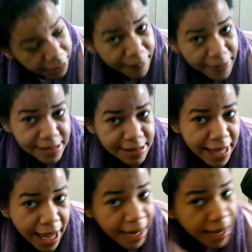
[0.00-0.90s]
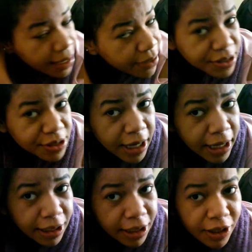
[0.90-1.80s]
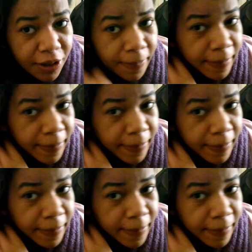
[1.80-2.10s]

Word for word: pues nada, yo estoy aquí con mi